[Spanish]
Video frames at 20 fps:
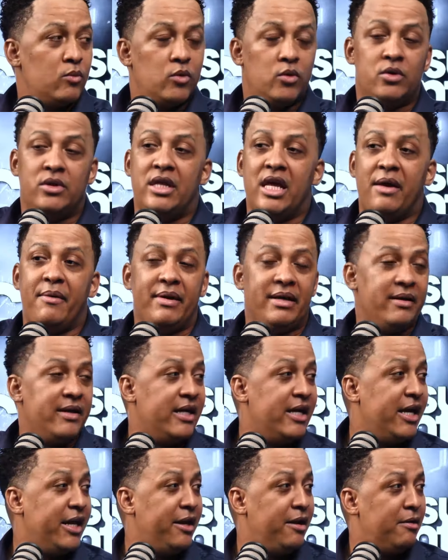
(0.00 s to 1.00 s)
Debe
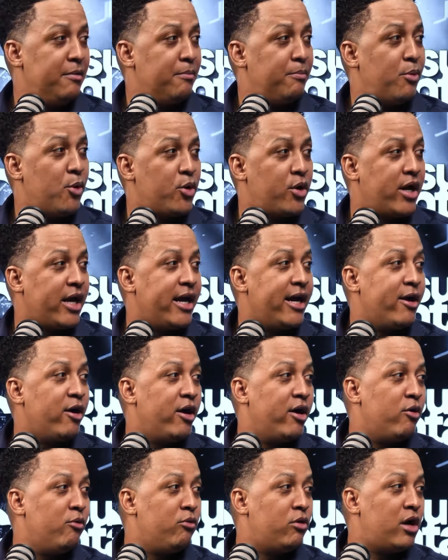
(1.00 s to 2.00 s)
ir porque
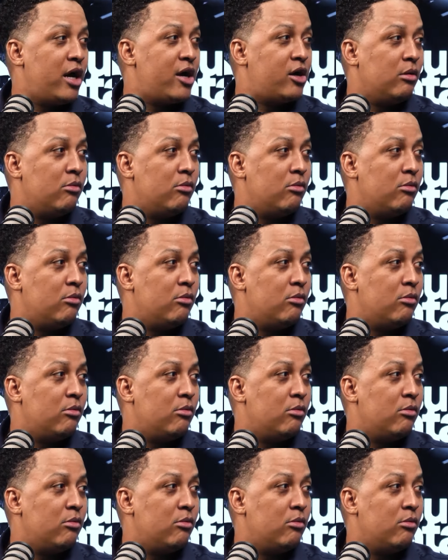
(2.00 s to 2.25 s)
es,